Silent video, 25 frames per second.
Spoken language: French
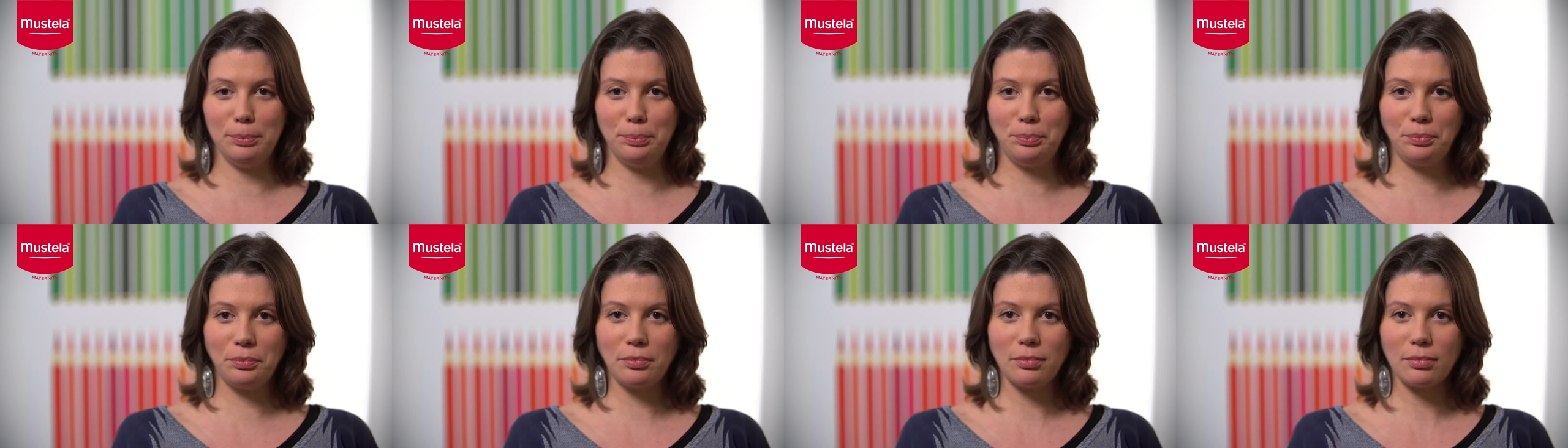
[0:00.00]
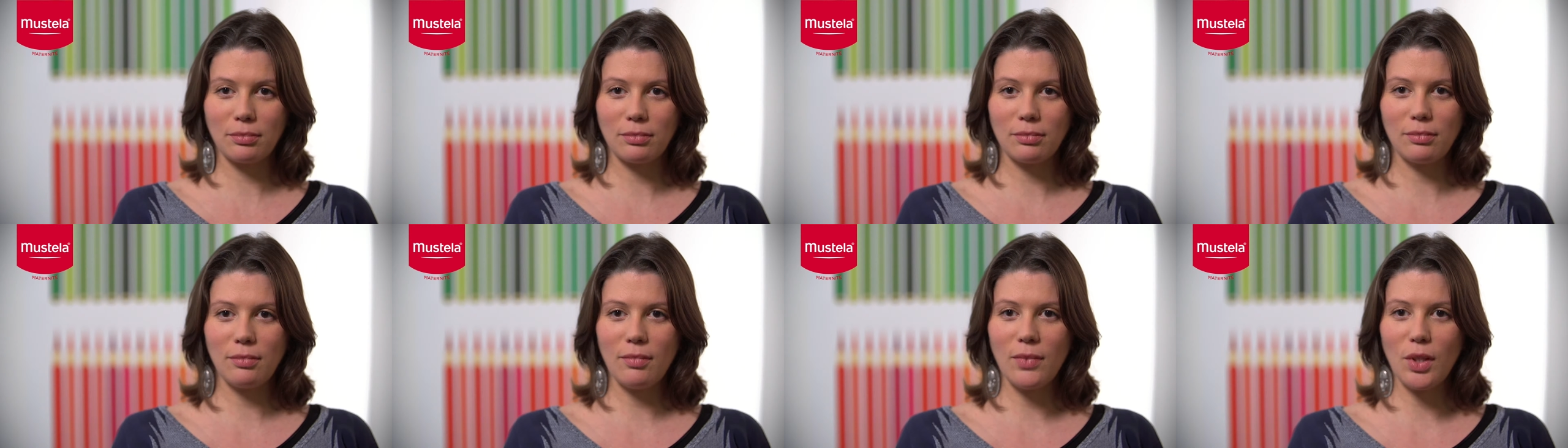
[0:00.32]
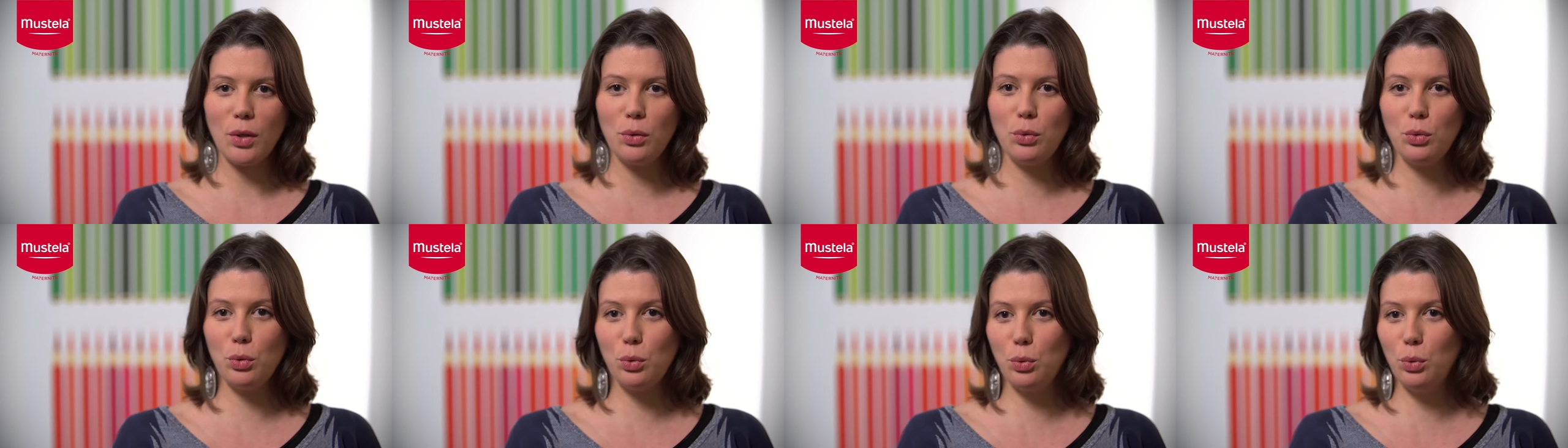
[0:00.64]
Euh,
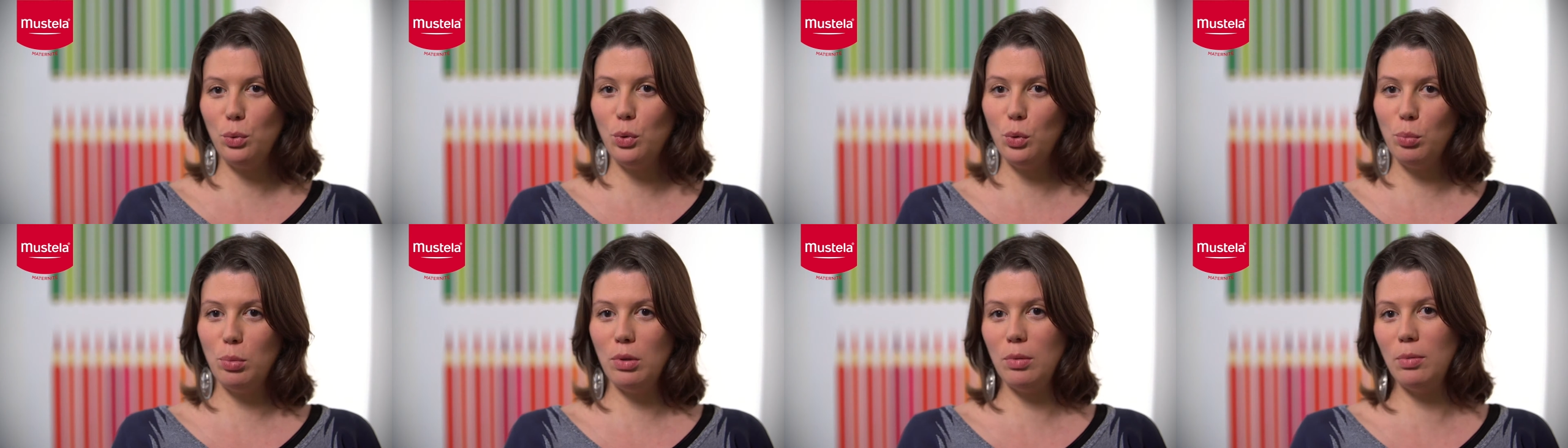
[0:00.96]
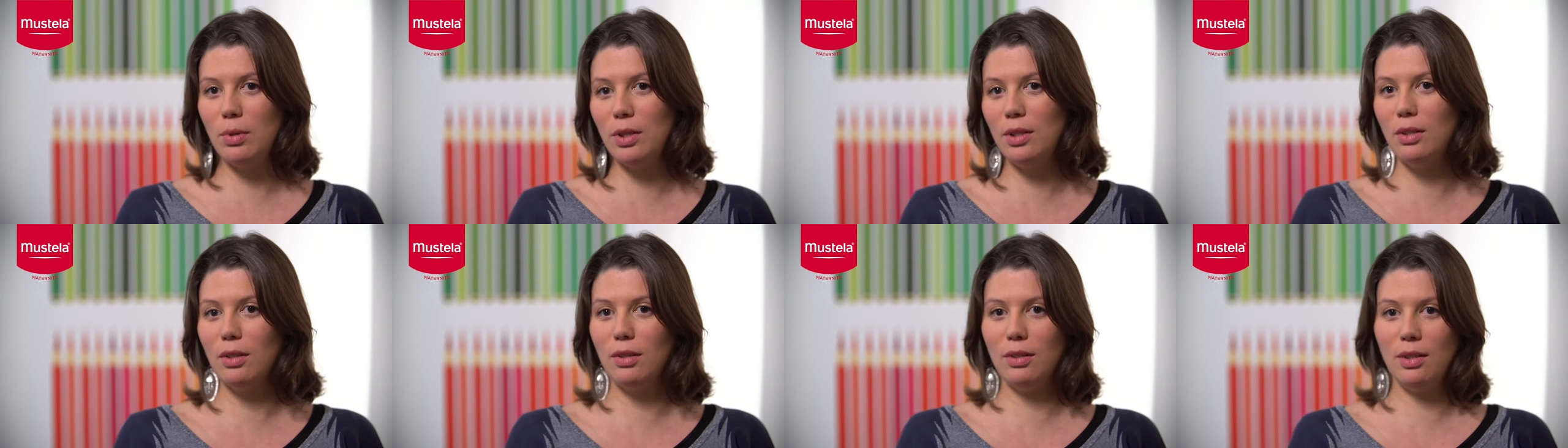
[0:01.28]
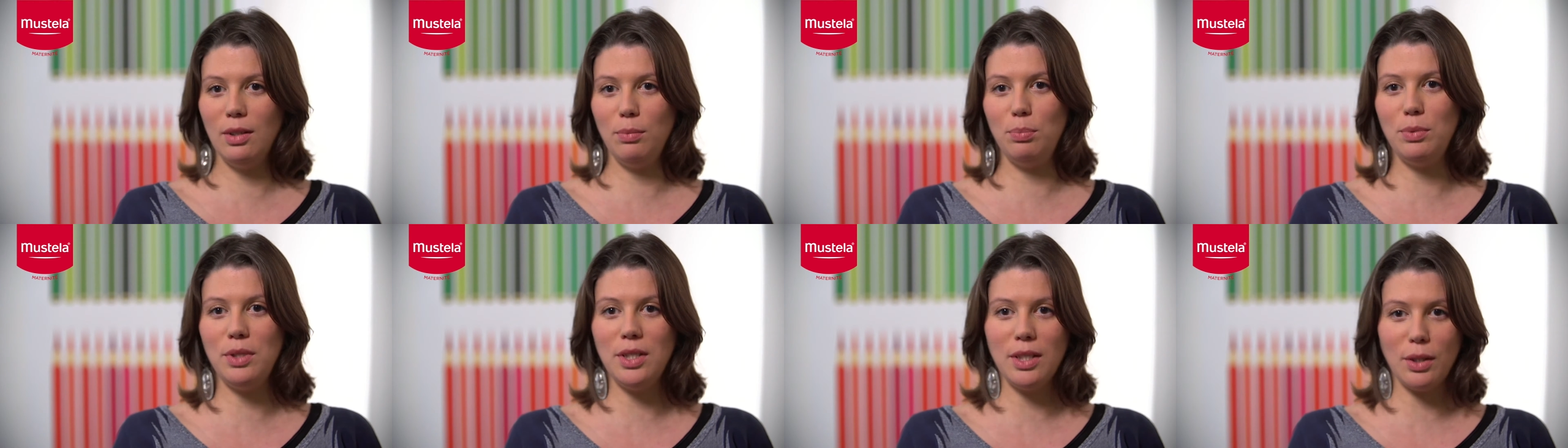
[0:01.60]
du coup, le bébé
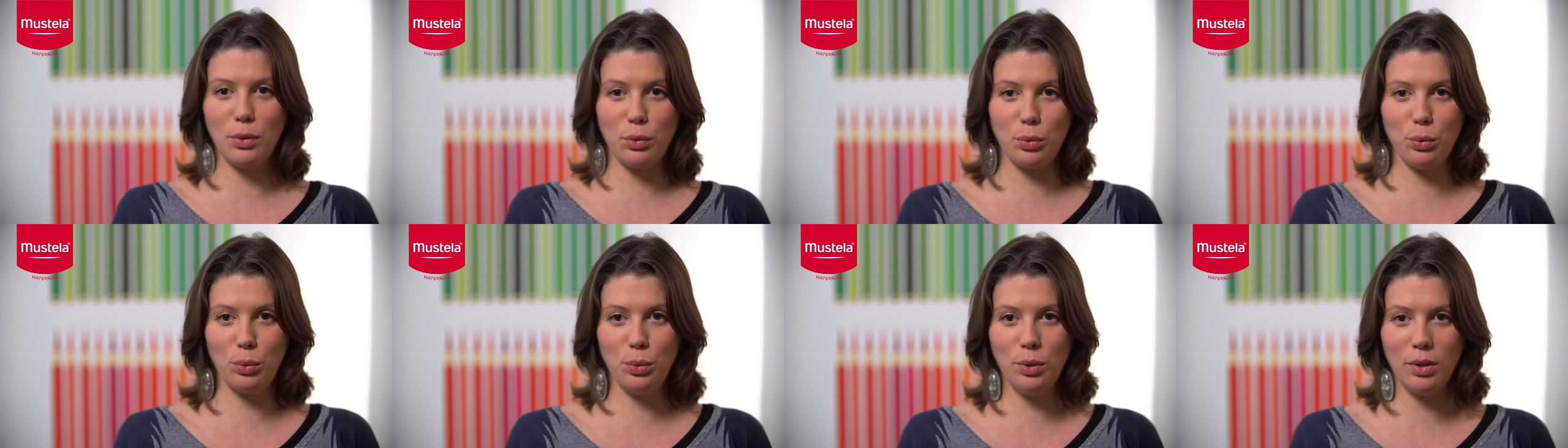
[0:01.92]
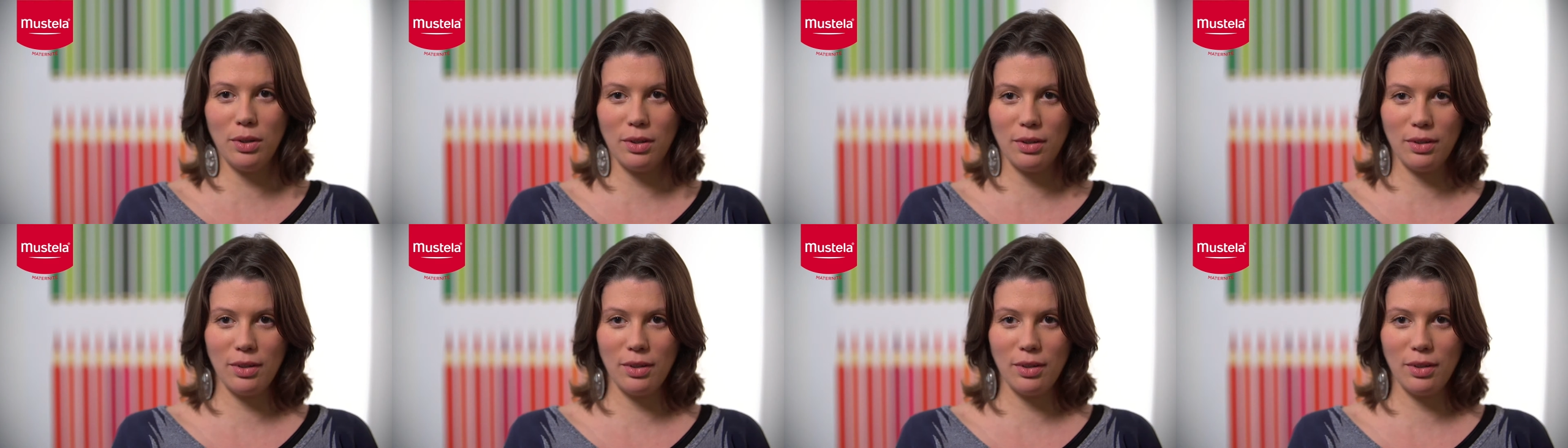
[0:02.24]
donne des petits coups.